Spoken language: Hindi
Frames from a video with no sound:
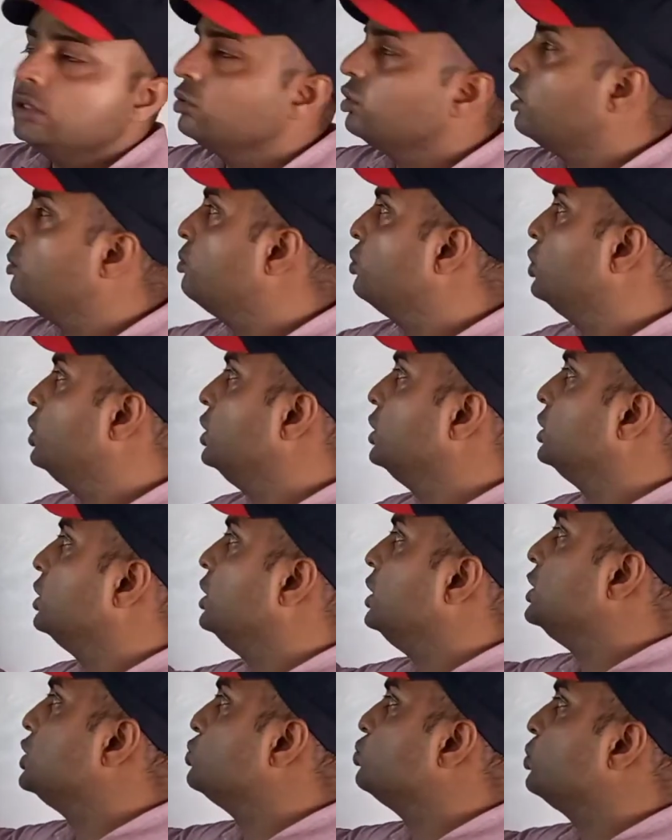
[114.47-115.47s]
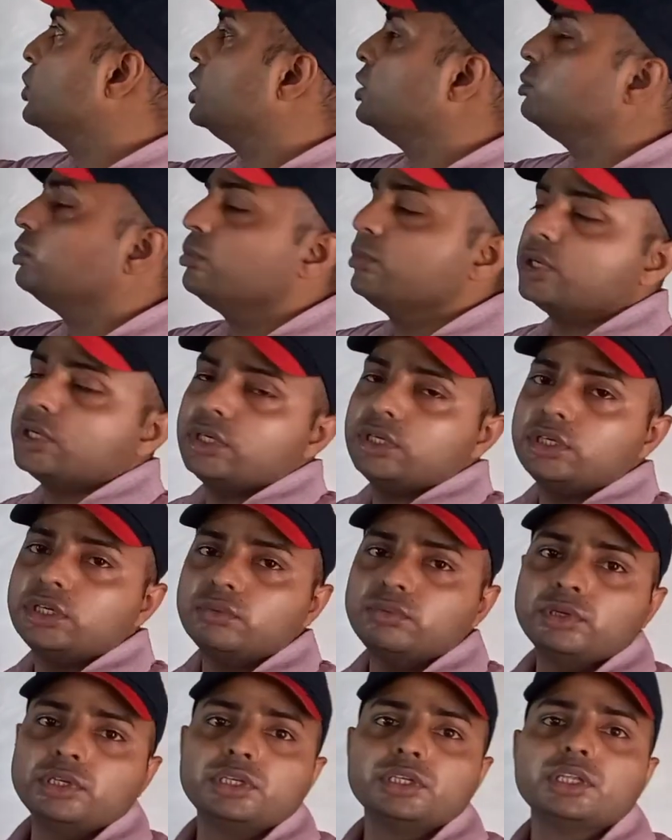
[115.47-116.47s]
तो आप बोलेंगे इस पॉइंट पर
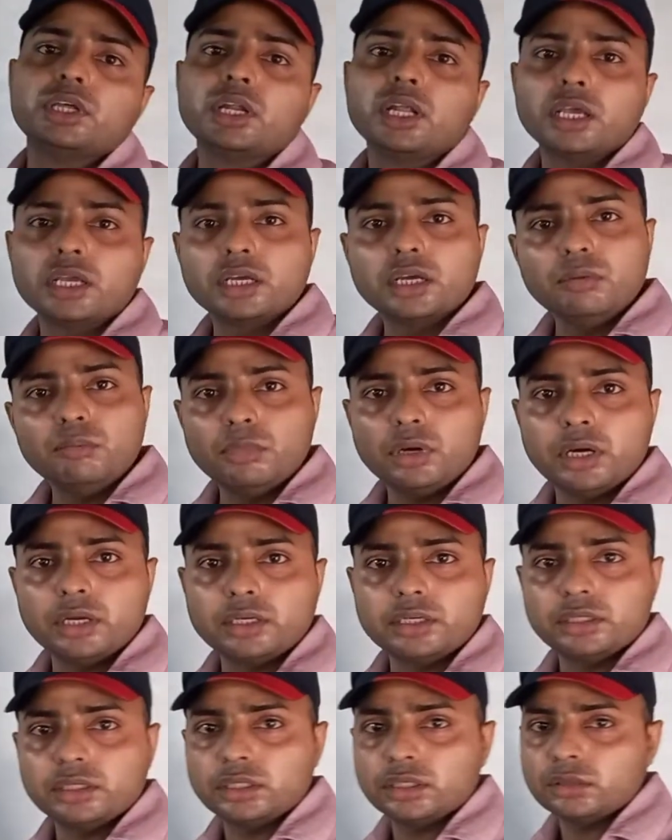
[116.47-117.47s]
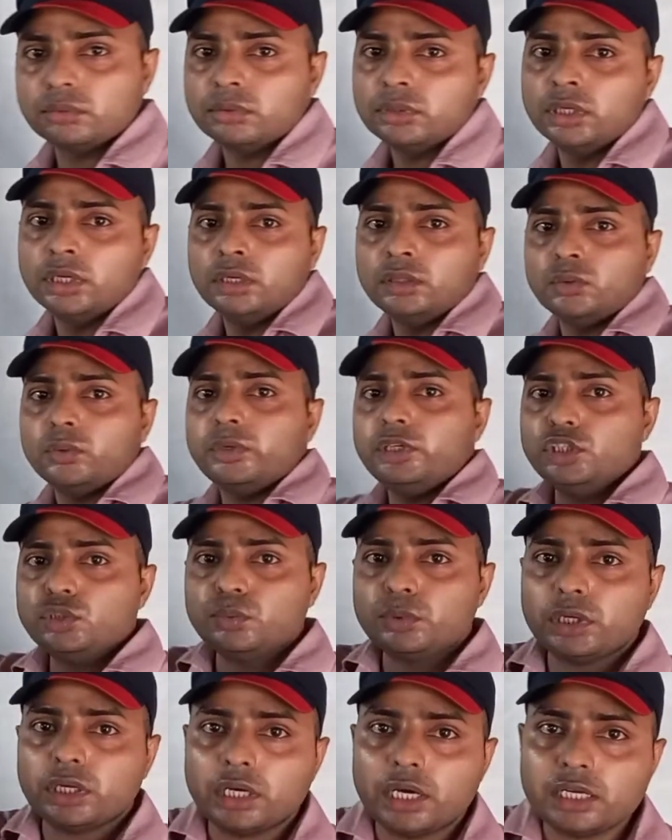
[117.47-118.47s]
मैग्नेटिक फील्ड किधर आएगा बाहर की तरफ तो इस
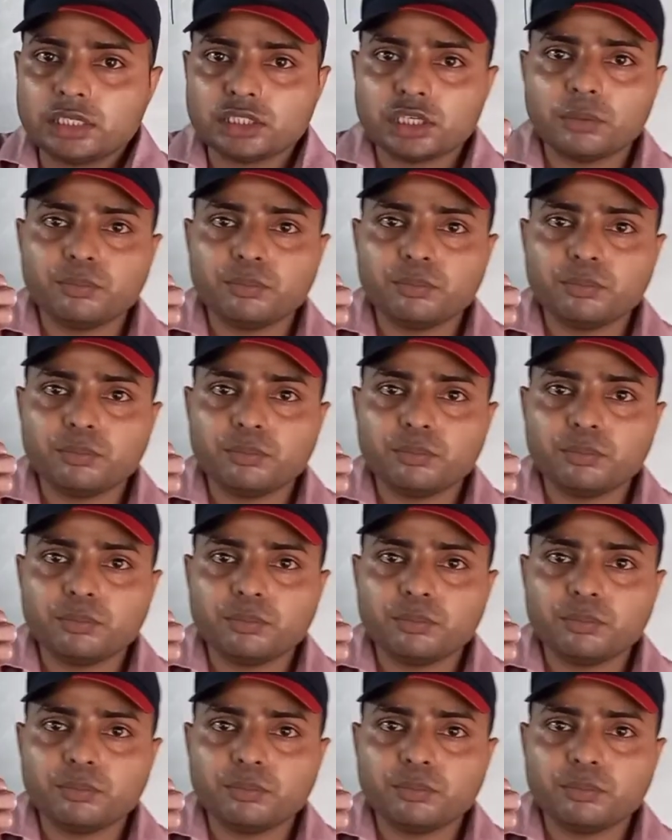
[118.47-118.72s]
प्रकार से